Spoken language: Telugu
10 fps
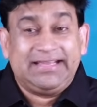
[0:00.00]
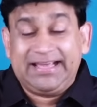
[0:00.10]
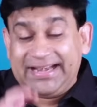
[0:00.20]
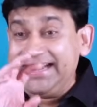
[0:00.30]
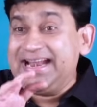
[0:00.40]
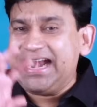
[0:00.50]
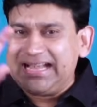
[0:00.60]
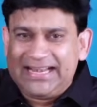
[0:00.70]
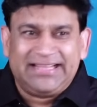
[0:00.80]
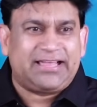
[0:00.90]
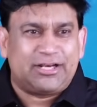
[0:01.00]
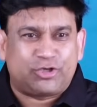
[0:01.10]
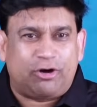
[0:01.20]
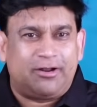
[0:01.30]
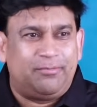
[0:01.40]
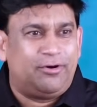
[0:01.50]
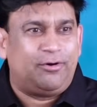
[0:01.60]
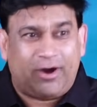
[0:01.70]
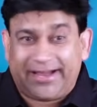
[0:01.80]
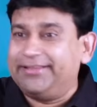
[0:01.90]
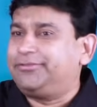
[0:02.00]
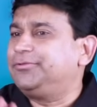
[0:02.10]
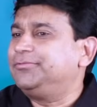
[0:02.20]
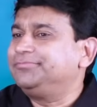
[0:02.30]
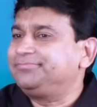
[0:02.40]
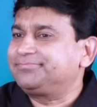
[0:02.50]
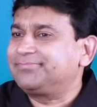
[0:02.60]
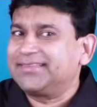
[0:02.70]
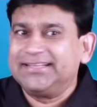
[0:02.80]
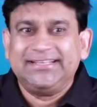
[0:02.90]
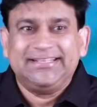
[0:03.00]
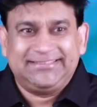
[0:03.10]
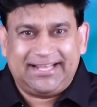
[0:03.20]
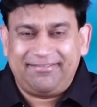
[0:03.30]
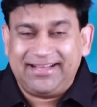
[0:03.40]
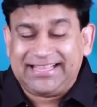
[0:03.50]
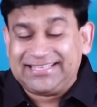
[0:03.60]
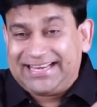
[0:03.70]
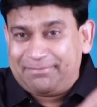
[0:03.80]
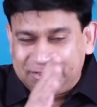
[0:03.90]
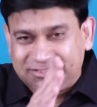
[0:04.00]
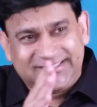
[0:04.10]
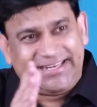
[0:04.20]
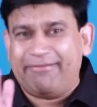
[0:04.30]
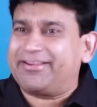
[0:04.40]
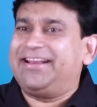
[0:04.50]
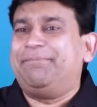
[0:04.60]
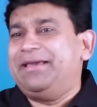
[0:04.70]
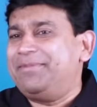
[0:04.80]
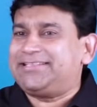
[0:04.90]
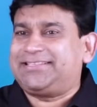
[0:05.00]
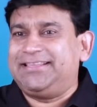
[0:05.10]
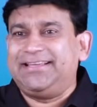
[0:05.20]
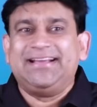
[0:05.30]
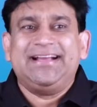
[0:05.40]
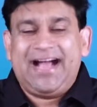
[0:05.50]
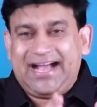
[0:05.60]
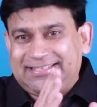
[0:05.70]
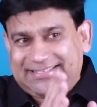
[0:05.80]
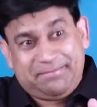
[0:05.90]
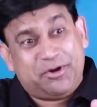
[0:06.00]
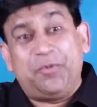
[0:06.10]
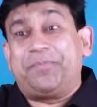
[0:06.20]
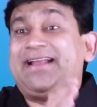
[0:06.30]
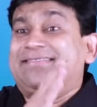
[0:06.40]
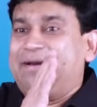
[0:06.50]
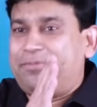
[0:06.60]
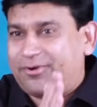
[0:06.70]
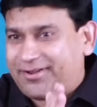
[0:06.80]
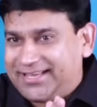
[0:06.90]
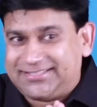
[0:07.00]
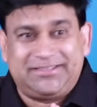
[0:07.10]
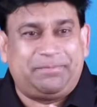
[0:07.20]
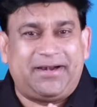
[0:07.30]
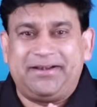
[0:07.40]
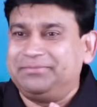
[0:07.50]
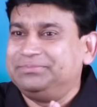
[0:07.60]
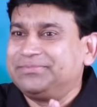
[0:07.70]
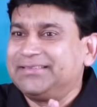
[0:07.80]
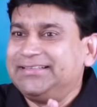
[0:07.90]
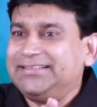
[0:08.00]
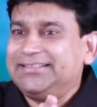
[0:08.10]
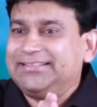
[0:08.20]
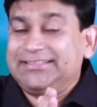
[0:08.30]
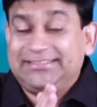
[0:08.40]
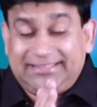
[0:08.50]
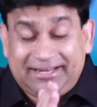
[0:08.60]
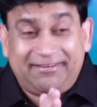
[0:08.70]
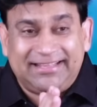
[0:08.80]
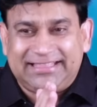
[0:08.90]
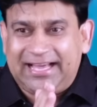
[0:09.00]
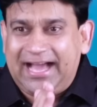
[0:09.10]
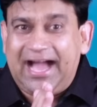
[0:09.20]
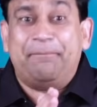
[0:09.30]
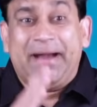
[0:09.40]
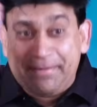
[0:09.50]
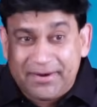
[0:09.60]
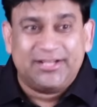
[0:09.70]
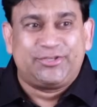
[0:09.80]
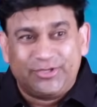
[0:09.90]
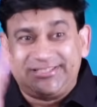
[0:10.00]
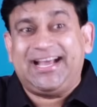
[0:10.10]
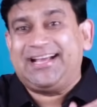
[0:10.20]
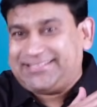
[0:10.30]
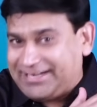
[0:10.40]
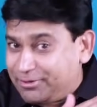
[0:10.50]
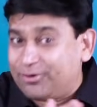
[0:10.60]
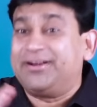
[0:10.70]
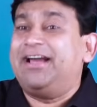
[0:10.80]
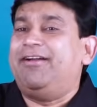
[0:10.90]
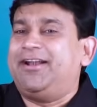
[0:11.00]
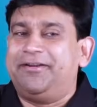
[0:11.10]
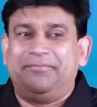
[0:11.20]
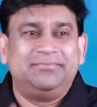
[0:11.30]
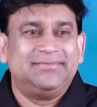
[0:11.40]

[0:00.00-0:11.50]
ఈ రెండాటిని తెలుసుకోవడము ఒక ఎత్తు తర్వాత ఆ శ్రమ వస్తుందంటే ఎవరికైనా భయం వేస్తుంది ఆ శ్రమకు ప్రార్థనాపూర్వకంగా సిద్ధపడడం తర్వాత ఆ మహిమను చూసి ఆ శ్రమ గుండా వెళ్ళడం